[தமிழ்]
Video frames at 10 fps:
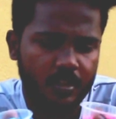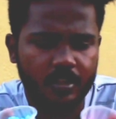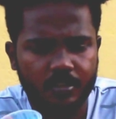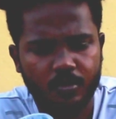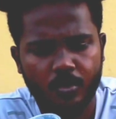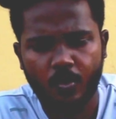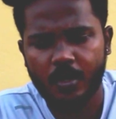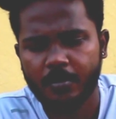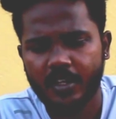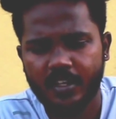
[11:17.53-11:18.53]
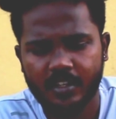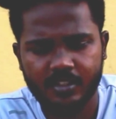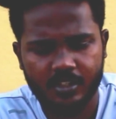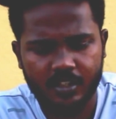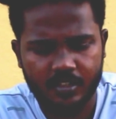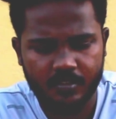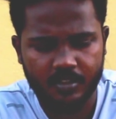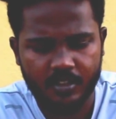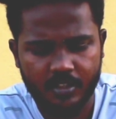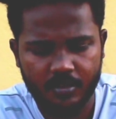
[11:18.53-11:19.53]
இது வந்து ஒரு ஒன் மினிட் கழித்து
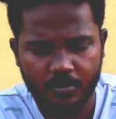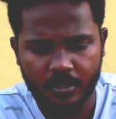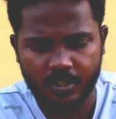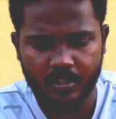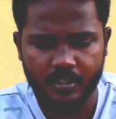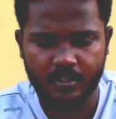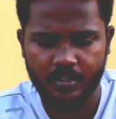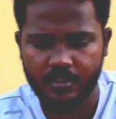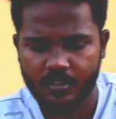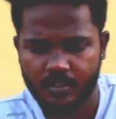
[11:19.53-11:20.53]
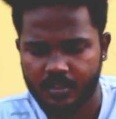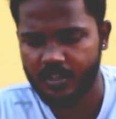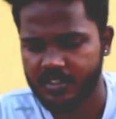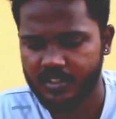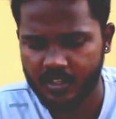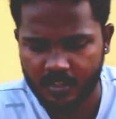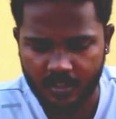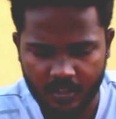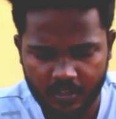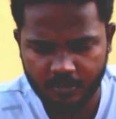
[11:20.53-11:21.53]
வந்து ஒரு கிறிஸ்டல்
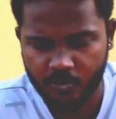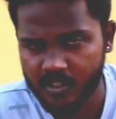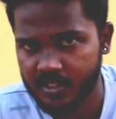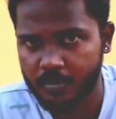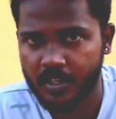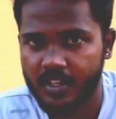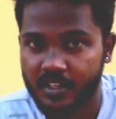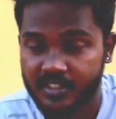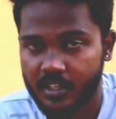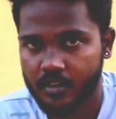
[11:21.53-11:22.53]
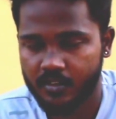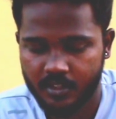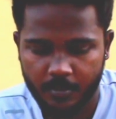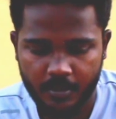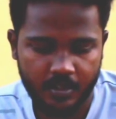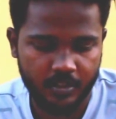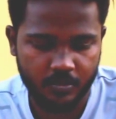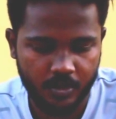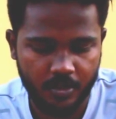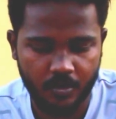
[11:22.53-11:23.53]
அதான் ஜுவல்ஸ் மாதிரி கிறிஸ்டல் வந்து எப்படி
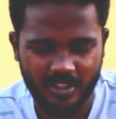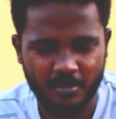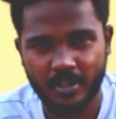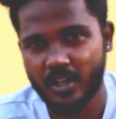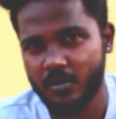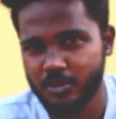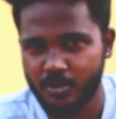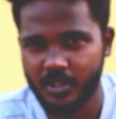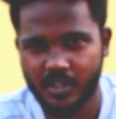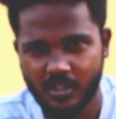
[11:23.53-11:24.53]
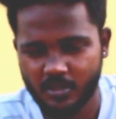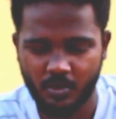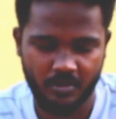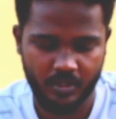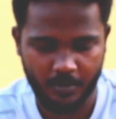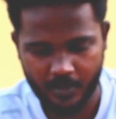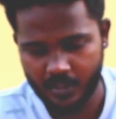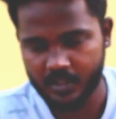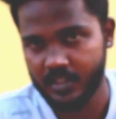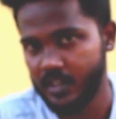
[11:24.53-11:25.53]
ஜொலிக்கும் அந்த மாதிரி அவன் சொல்லியிருக்கு ஸோ வந்து எப்படி
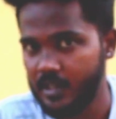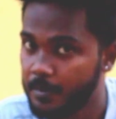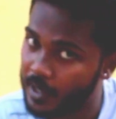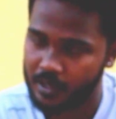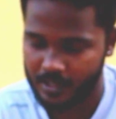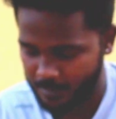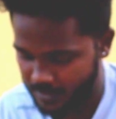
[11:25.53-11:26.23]
இருக்குன்னு தெரில பார்க்கலாம்